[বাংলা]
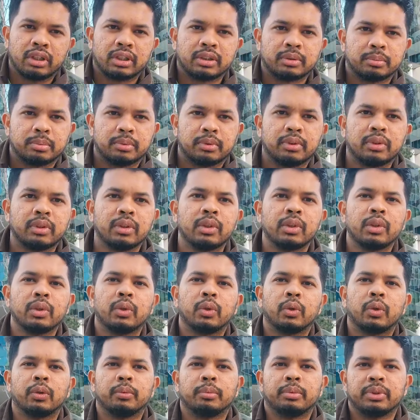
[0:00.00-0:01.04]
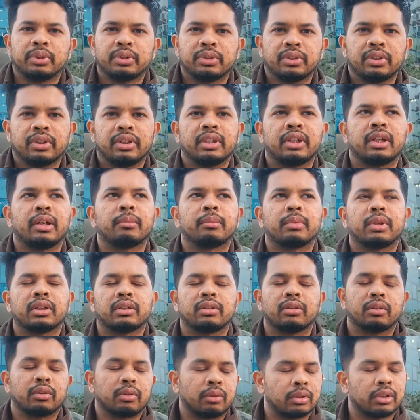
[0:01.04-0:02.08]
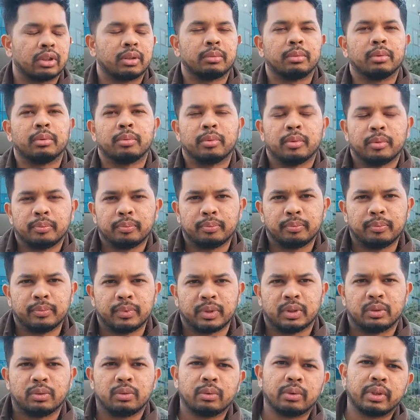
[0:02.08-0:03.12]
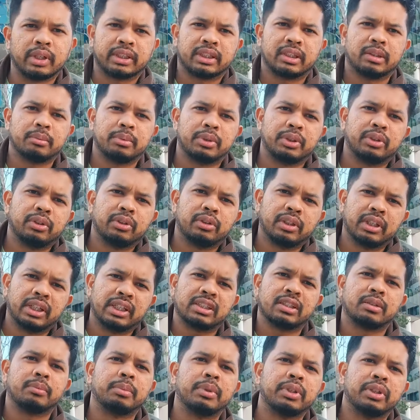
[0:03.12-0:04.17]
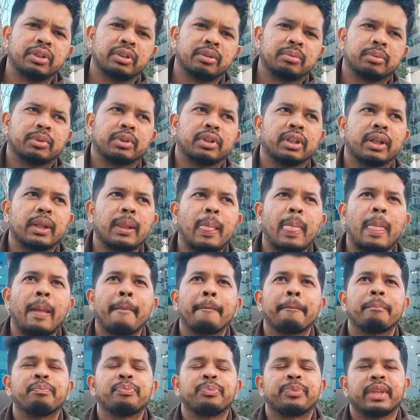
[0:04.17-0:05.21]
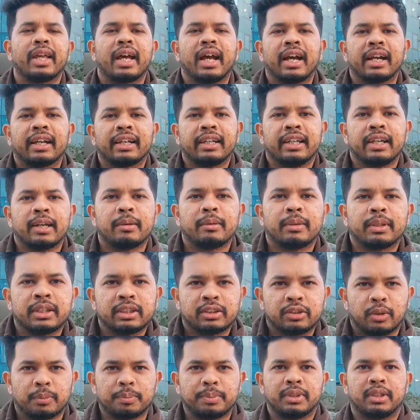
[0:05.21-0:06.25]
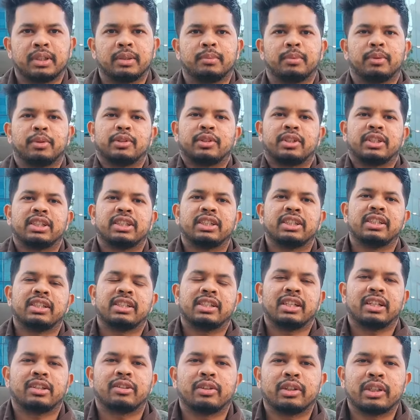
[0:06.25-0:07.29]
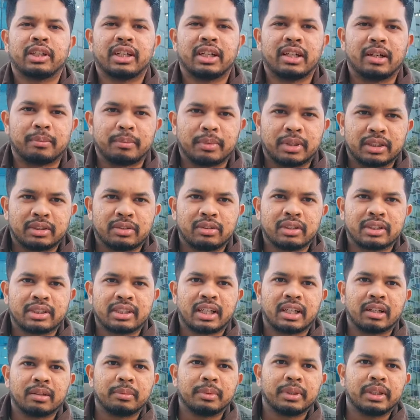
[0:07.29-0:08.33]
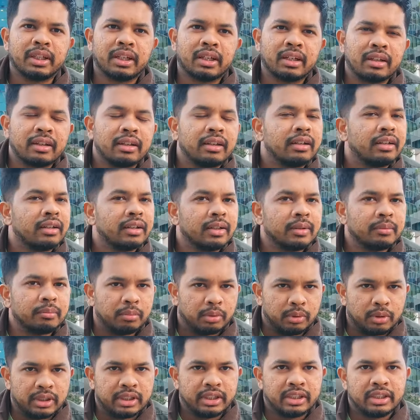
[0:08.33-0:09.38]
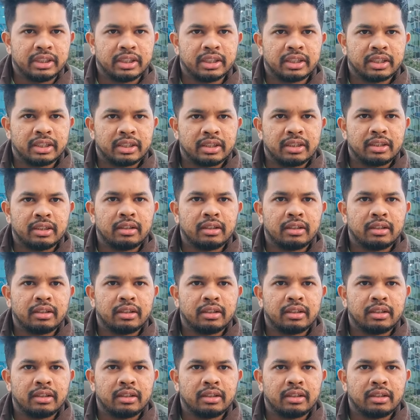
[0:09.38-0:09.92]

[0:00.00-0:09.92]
চলে আসবো ওই বিষয়ে আমরা আসলে কথা বলবো কোনো একটা ভিডিও নেক্সট ভিডিওর মধ্যে আগে আমাদের সবচেয়ে বড় যে জিনিসটা দরকার আমরা আসলে সার্বিয়া বুলগেরিয়া